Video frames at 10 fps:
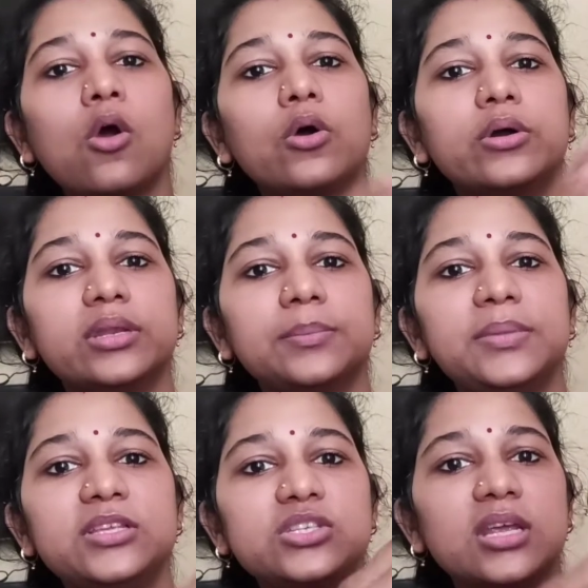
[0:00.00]
और
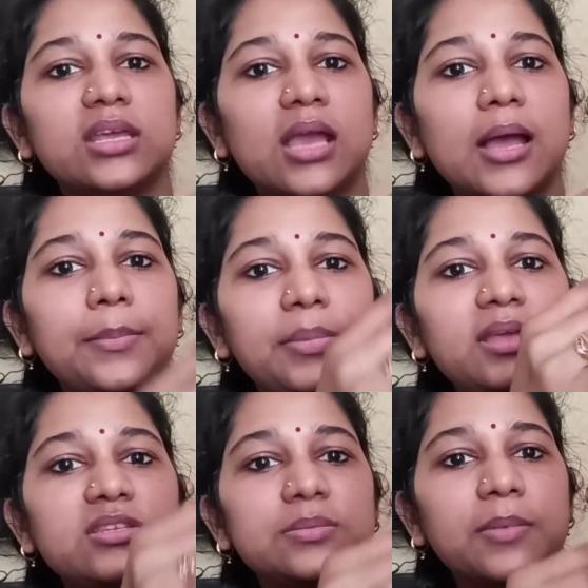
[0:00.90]
पीछे यहाँ
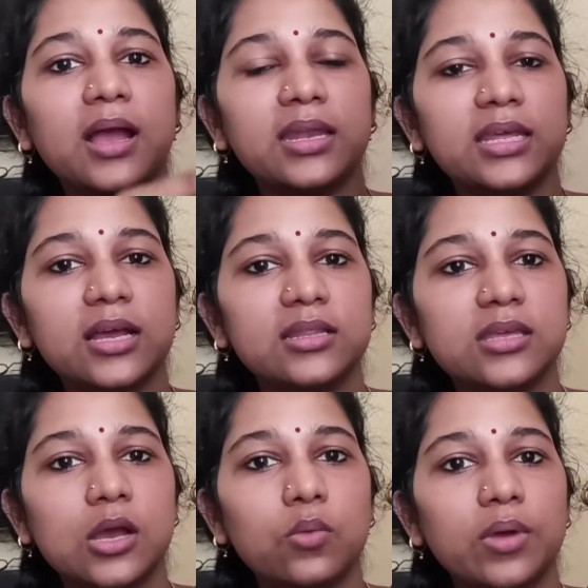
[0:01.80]
पे चिपकाने का
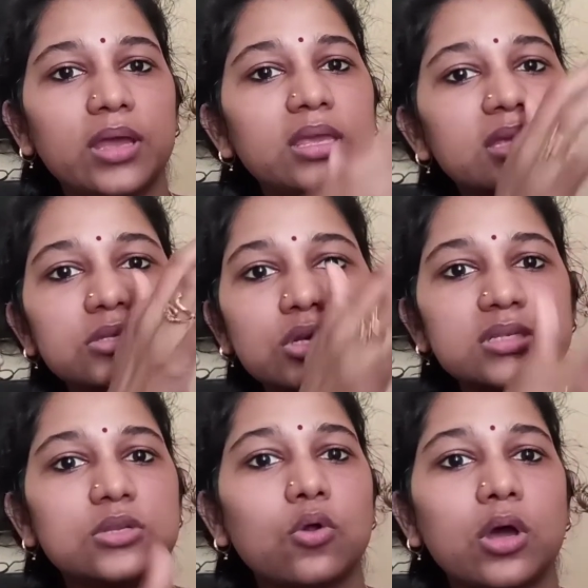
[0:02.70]
दिया हुआ है ये
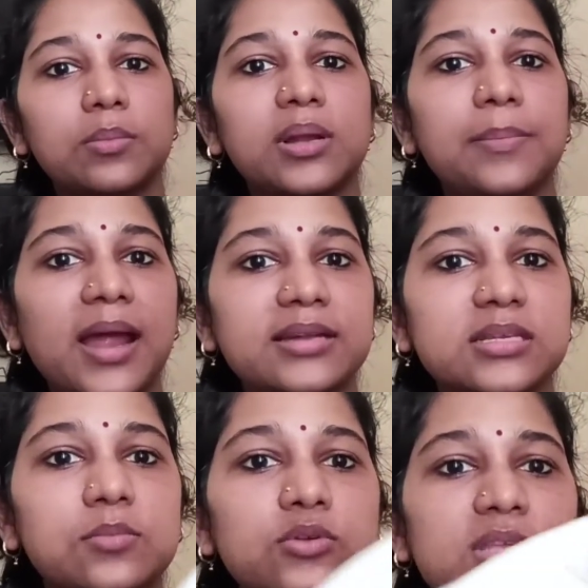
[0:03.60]
जैसे नॉर्मल
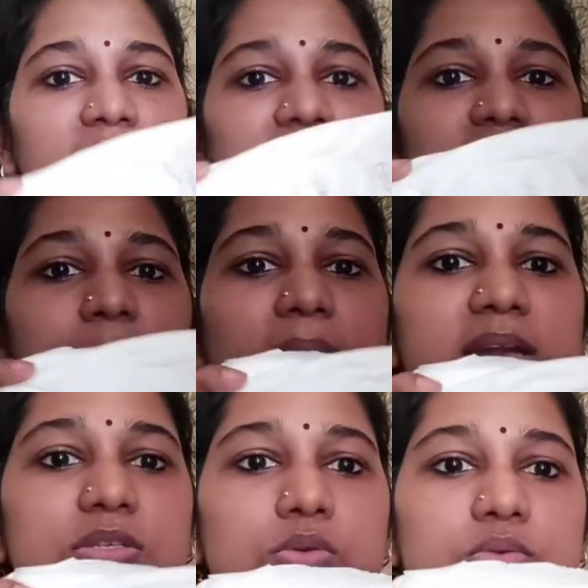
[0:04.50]
पैड्स हम लोग सैनिटरी
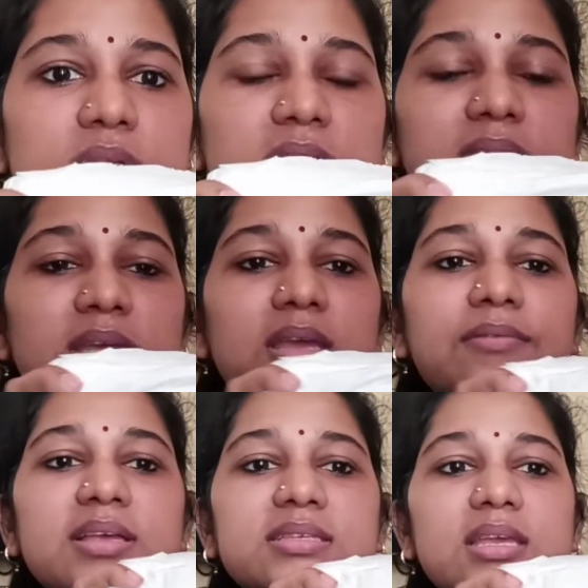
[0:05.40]
पैड्स यूज़ करते हैं
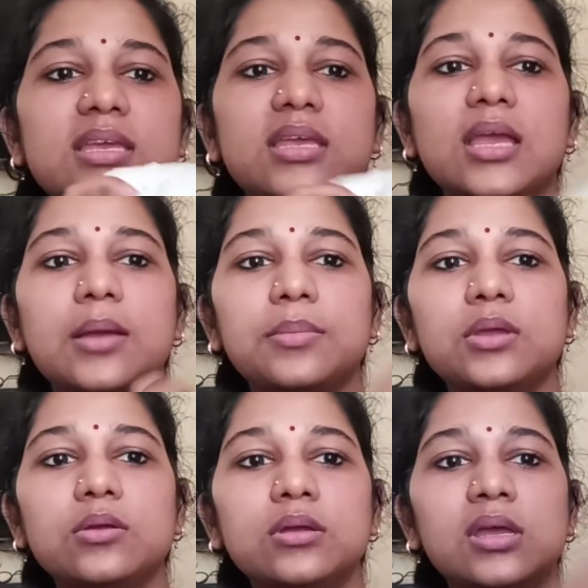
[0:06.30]
वैसे ही ये
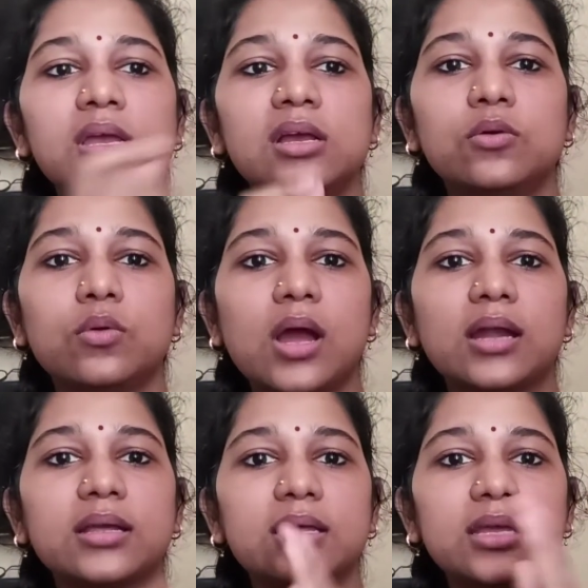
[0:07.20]
हमें
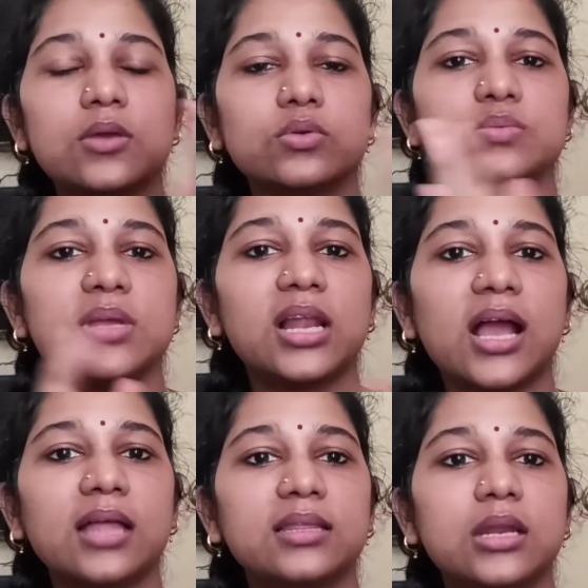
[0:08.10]
उखाड़ करके उसमें
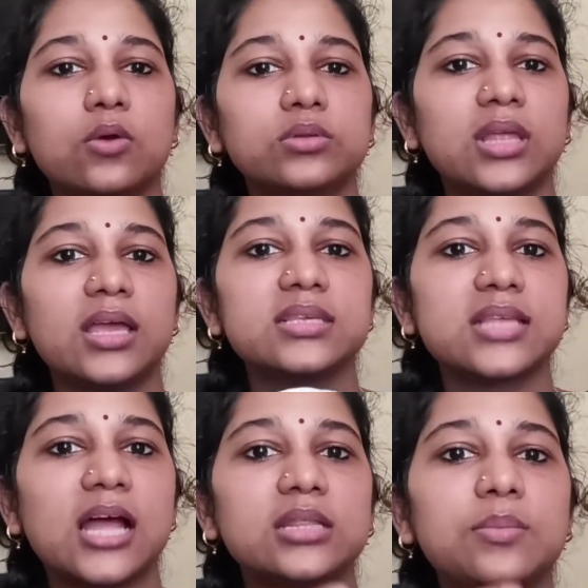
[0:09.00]
लगा देना होता है
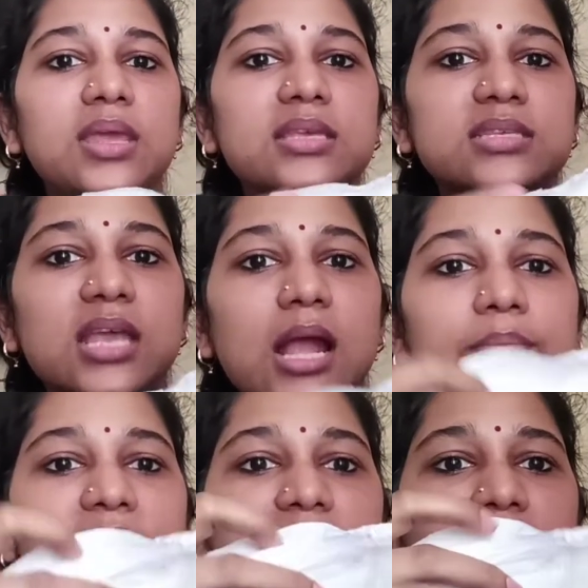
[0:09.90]
साथ में इसके आप
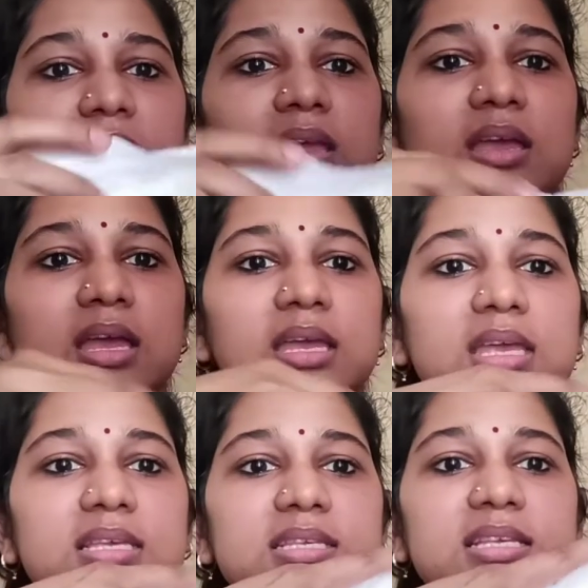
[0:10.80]
देखेंगे
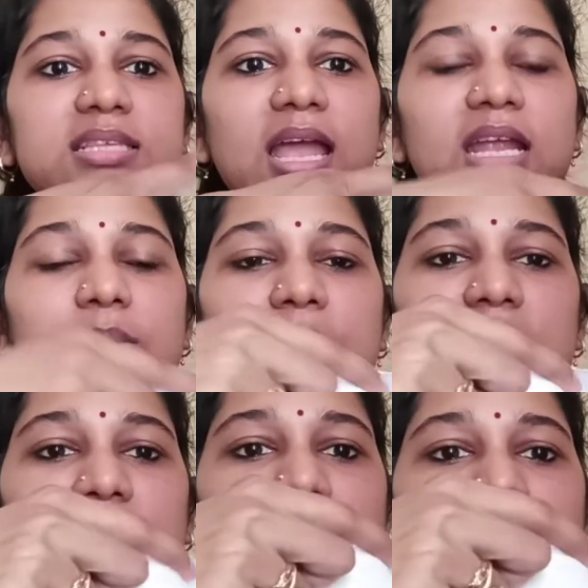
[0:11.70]
कि इसके साइड
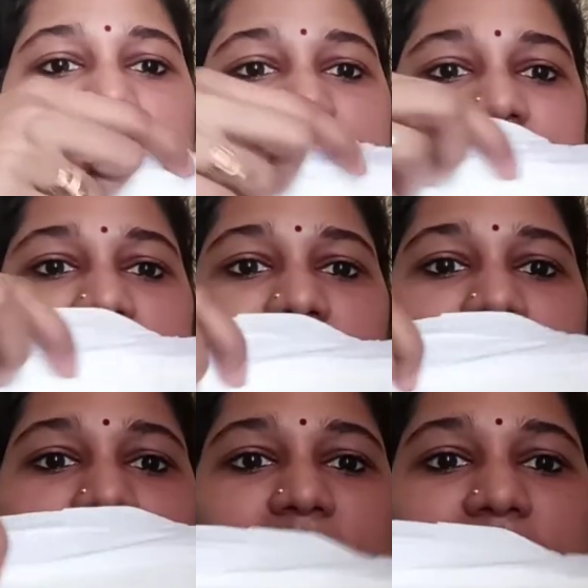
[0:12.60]
में इलास्टिक सा
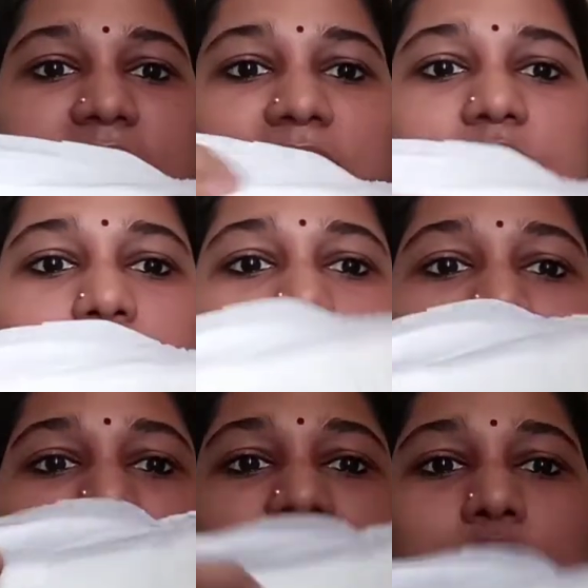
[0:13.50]
दिया रहता है जो
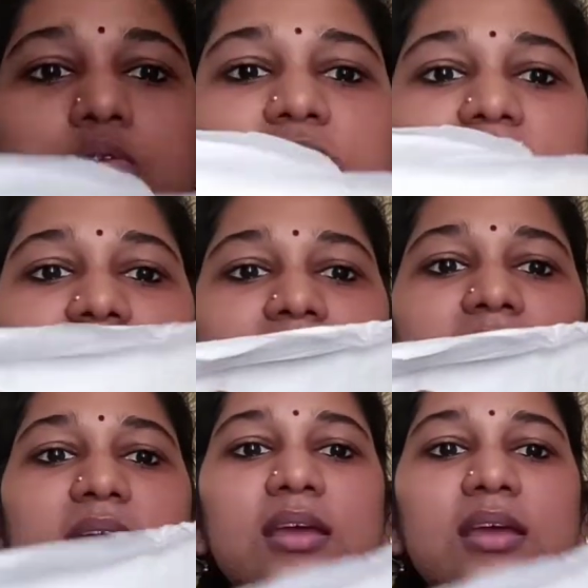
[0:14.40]
फिट हो जाता है